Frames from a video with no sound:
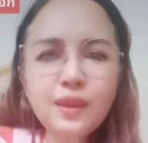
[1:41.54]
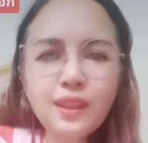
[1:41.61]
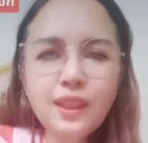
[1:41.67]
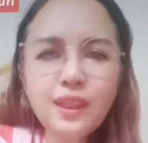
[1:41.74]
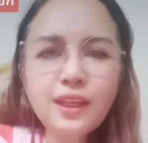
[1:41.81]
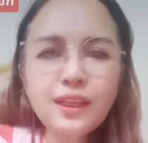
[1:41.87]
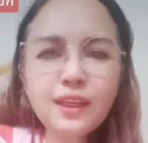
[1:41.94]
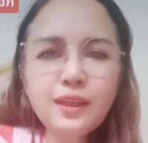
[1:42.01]

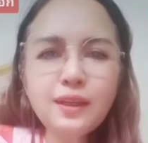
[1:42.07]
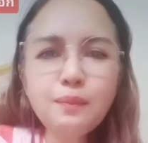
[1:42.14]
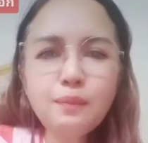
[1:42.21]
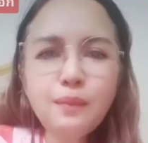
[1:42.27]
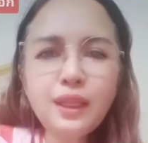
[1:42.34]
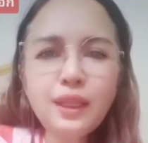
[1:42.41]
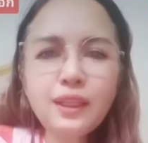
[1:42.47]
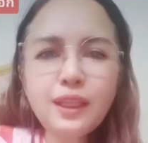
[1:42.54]
นี่คือ
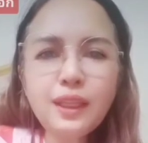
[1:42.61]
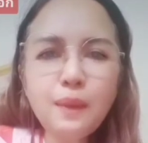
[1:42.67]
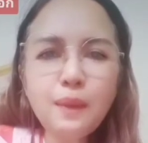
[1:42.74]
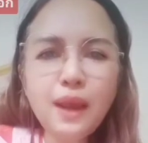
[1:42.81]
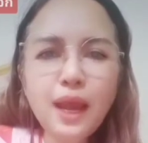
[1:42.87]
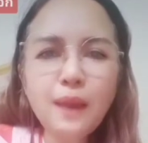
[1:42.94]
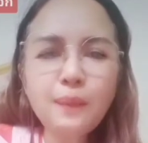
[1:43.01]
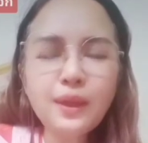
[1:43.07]
มิตรที่
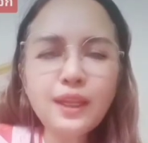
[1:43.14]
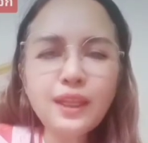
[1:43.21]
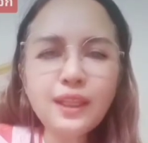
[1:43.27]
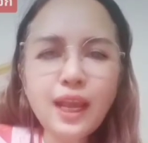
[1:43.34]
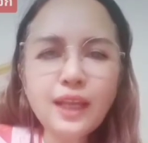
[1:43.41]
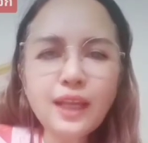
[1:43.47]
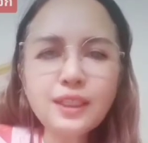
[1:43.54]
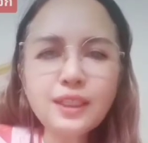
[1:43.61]
พาไปใน
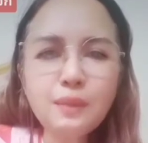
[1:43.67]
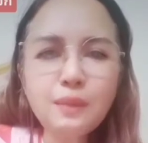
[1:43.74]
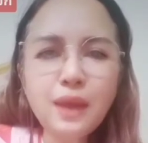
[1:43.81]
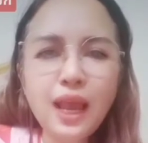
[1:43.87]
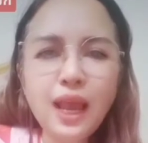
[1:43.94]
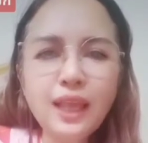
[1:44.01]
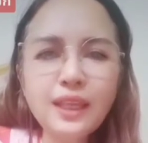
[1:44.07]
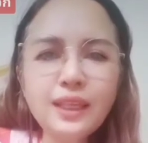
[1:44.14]
ทางชิบ
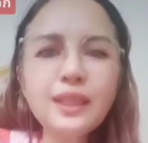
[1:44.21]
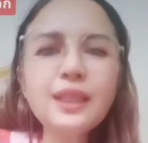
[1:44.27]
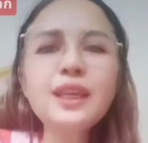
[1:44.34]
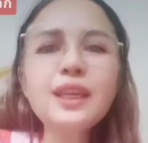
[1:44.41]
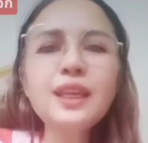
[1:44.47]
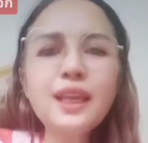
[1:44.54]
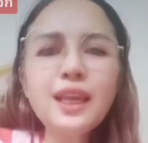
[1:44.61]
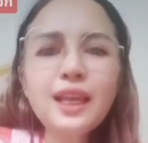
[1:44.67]
หาย
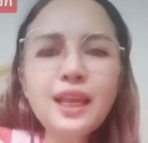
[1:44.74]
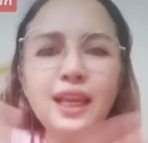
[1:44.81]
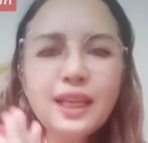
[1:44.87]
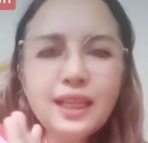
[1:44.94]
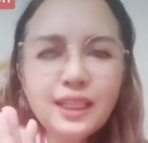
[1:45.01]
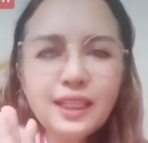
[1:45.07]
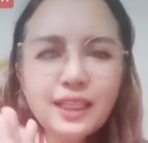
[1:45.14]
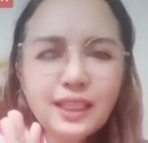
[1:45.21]

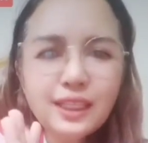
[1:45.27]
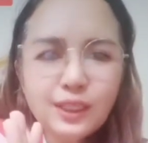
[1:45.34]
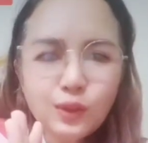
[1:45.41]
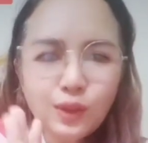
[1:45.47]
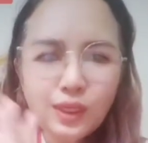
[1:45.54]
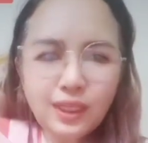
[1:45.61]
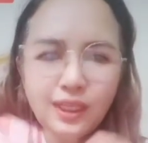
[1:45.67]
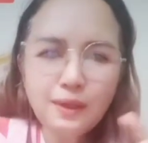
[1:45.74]
ช
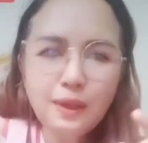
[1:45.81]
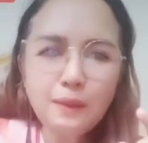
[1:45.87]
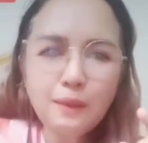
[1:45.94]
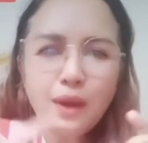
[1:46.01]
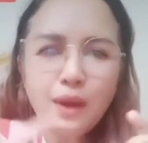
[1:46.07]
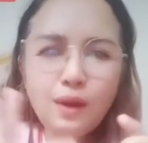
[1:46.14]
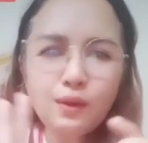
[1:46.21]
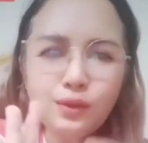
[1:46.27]
วนดื่มน้ำ
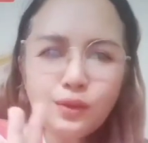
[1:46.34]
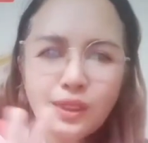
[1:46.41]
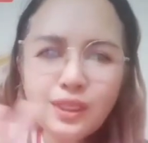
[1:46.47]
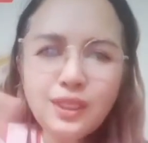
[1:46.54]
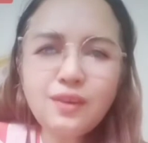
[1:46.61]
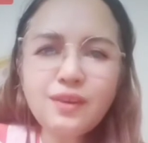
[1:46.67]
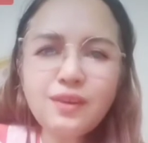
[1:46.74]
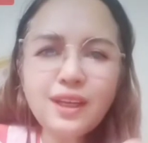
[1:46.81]
เมาชวน
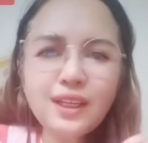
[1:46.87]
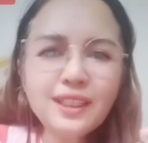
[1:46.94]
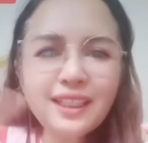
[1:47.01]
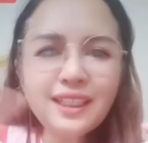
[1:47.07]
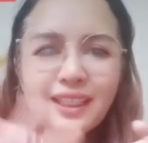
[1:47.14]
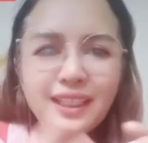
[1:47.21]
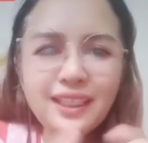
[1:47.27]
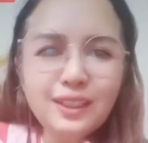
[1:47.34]
เที่ยวกลาง
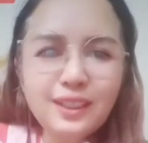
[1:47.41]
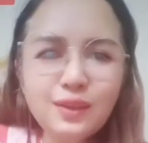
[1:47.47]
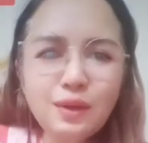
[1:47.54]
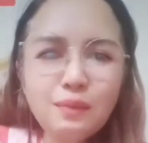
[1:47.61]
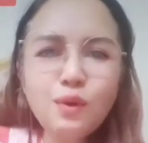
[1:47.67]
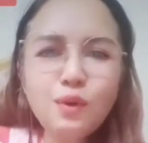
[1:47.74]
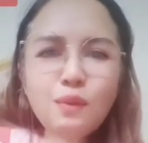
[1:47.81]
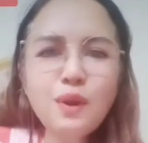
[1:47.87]
คืน ชวน
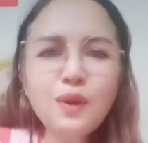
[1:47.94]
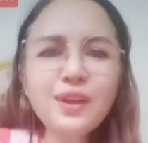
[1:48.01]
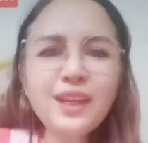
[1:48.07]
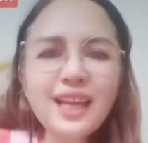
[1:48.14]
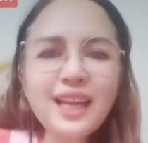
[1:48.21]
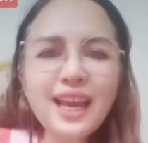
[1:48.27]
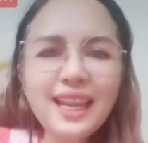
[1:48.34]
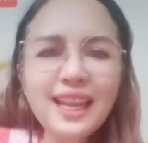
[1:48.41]
มัวเมาใน
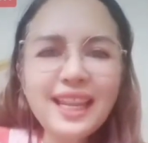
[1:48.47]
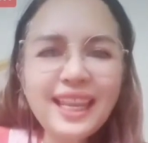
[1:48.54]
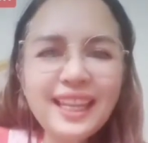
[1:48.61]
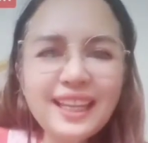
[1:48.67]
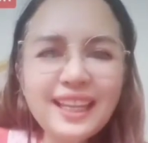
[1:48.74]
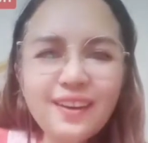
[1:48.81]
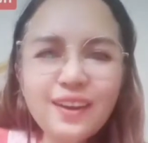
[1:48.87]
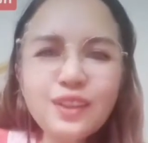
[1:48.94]
การเล่น
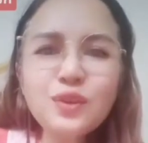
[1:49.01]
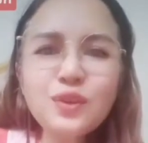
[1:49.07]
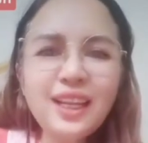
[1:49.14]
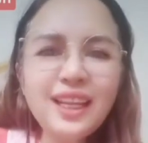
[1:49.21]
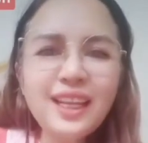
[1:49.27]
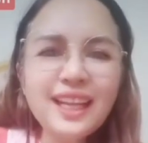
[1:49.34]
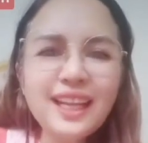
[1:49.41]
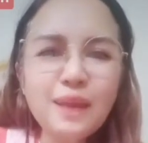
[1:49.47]
แล้วก็ชวน
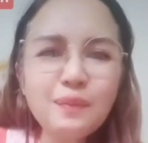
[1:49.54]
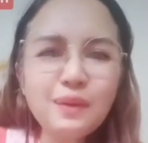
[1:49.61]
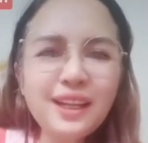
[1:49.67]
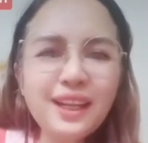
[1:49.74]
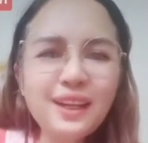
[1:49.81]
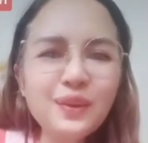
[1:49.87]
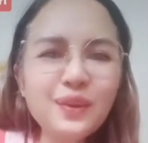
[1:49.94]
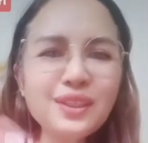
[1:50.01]
เล่นการพนั
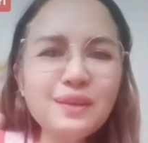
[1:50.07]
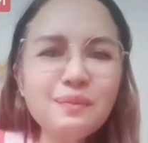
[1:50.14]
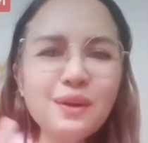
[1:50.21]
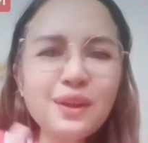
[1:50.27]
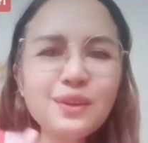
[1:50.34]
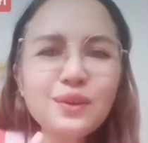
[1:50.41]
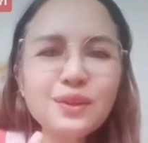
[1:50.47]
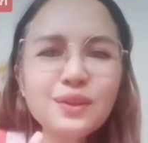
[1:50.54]
นโดยเฉ
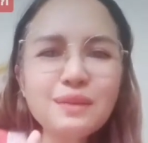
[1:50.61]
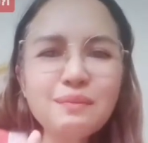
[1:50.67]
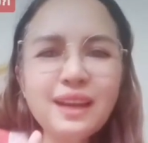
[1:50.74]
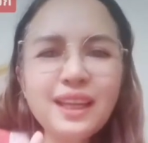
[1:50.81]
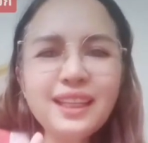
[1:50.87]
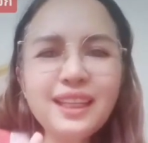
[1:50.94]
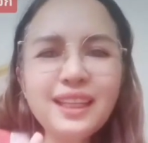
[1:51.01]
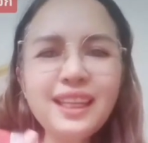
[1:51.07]
พาะยุคสมัย
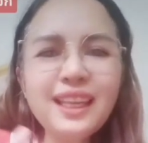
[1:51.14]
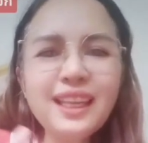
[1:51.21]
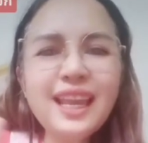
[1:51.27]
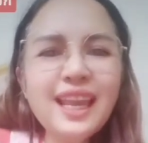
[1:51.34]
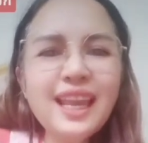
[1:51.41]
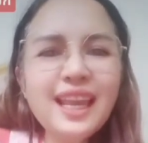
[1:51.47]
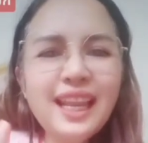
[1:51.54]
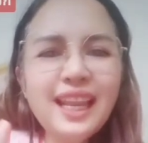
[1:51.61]
นี้
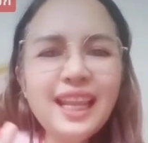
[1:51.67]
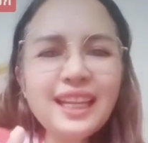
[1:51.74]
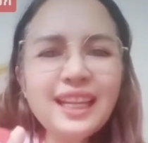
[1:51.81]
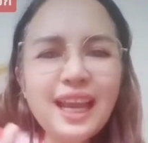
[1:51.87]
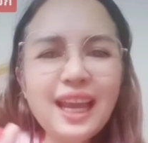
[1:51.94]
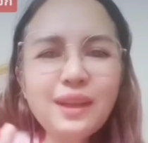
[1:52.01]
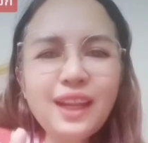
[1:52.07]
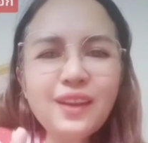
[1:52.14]
เล่นการ
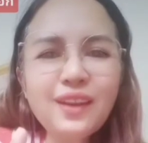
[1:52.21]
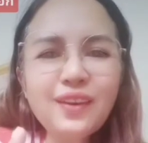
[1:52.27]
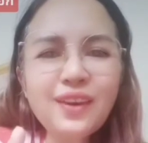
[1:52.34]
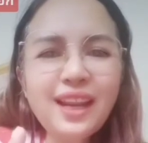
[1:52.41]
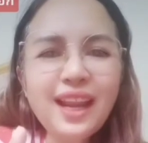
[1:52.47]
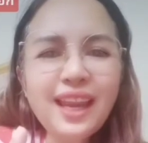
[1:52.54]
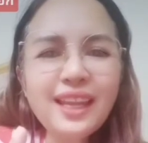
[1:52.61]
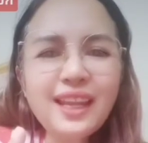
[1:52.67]
พนันออน
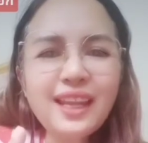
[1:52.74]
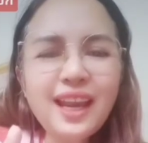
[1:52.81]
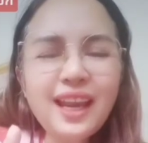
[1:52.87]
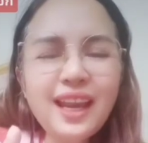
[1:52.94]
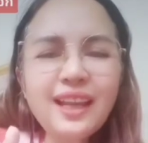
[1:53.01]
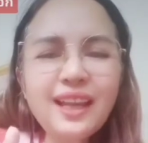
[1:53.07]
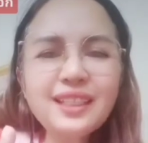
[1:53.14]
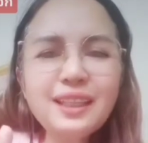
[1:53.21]
ไลน์นะ
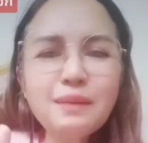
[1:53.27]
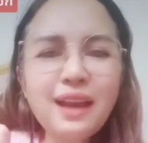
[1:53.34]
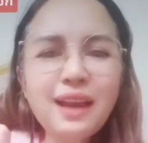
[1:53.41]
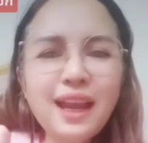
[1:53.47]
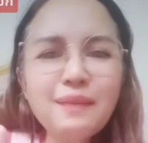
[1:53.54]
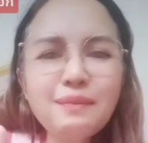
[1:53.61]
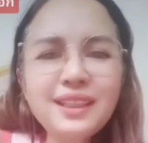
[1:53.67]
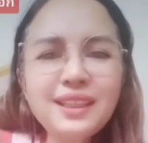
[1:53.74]
คะชิบหา
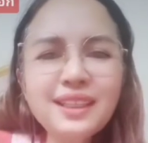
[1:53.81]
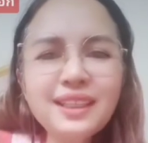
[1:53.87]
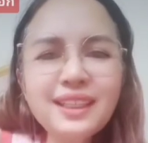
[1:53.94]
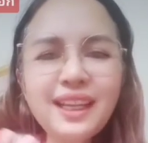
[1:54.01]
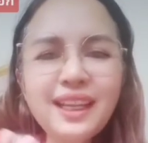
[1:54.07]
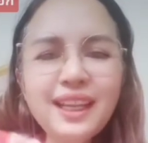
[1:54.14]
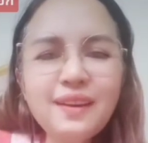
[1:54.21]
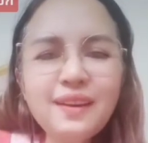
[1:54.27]
ยมาเยอะ
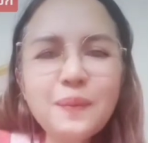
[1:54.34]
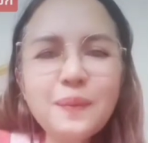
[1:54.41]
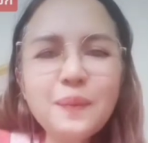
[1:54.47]
แล้ว